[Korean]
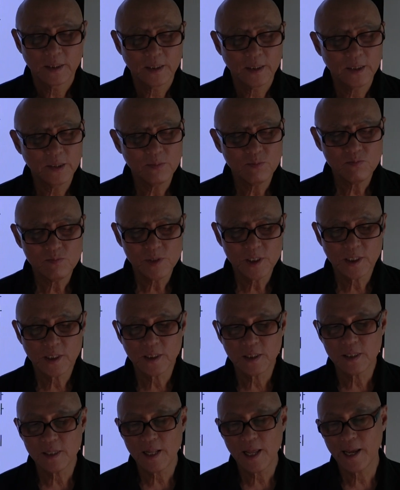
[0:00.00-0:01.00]

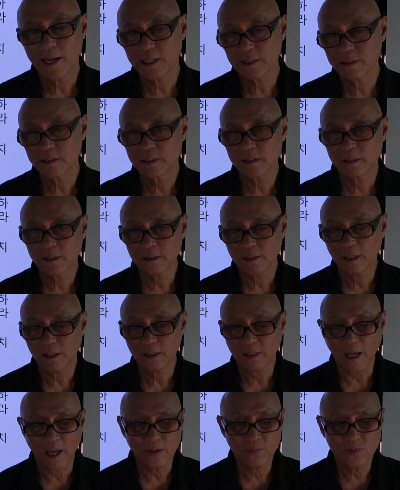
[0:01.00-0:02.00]
임신했을
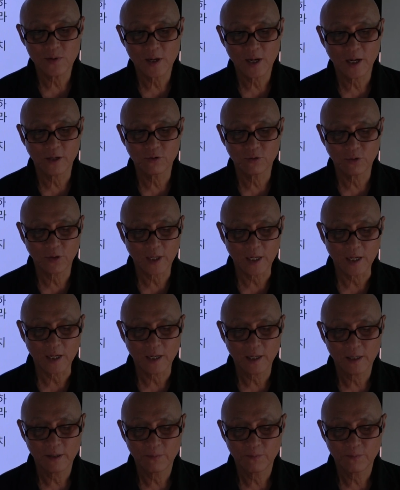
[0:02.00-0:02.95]
때 다이빙 해도 되나?